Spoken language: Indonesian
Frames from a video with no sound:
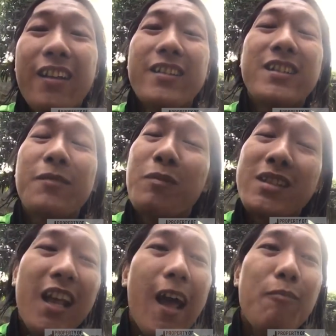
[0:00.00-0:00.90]

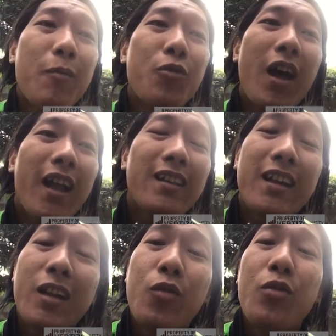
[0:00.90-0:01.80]
sebesar apapun
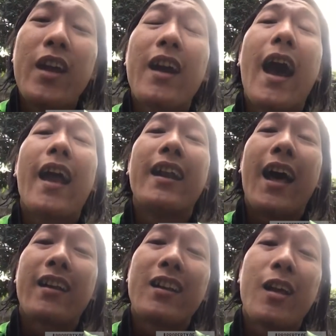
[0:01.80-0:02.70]
harta di dunia gak
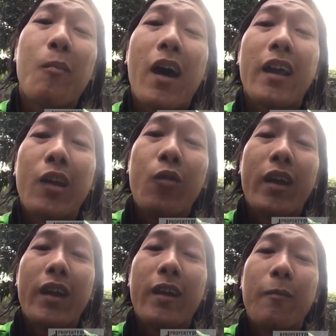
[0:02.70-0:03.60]
ada artinya bagi
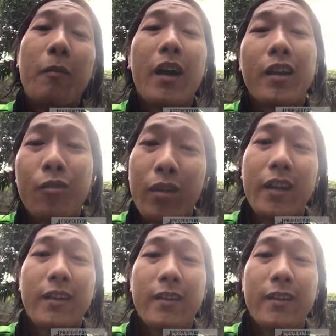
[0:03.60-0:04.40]
gue bagi gue